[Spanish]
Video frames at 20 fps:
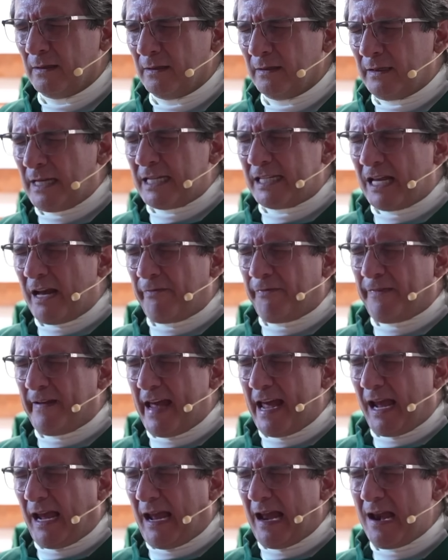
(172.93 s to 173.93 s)
De esa
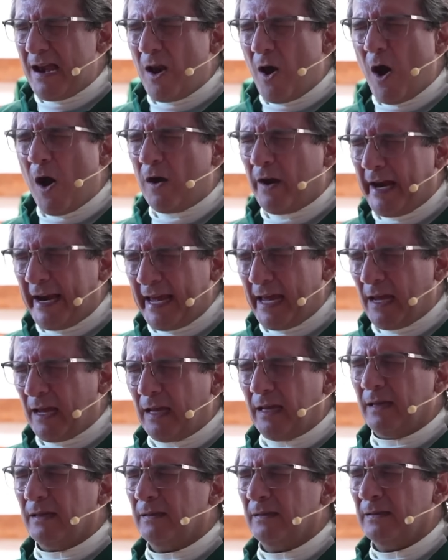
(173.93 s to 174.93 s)
fe que
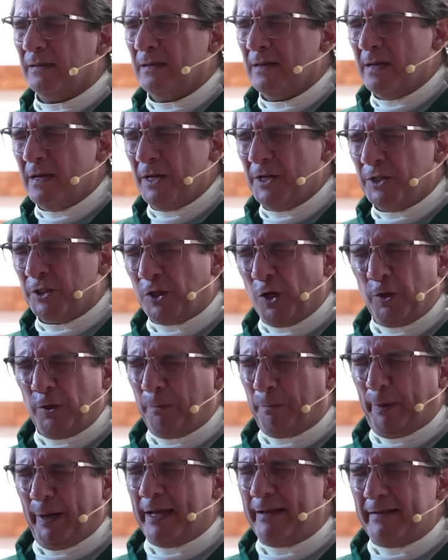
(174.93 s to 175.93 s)
logre
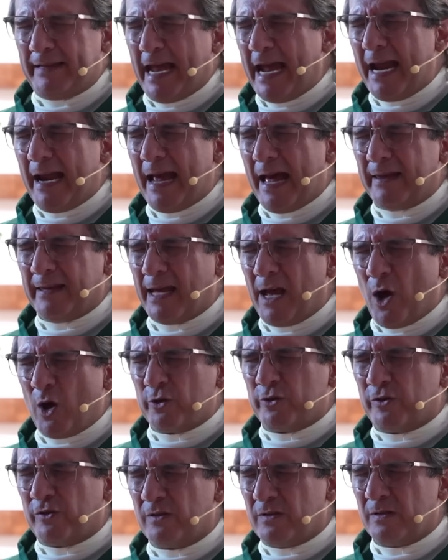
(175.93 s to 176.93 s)
sorprender a
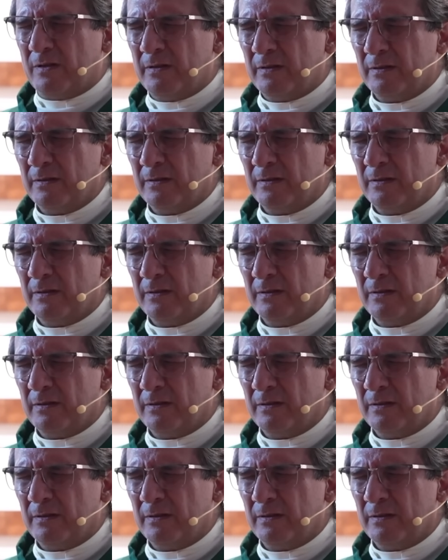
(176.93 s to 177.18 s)
Dios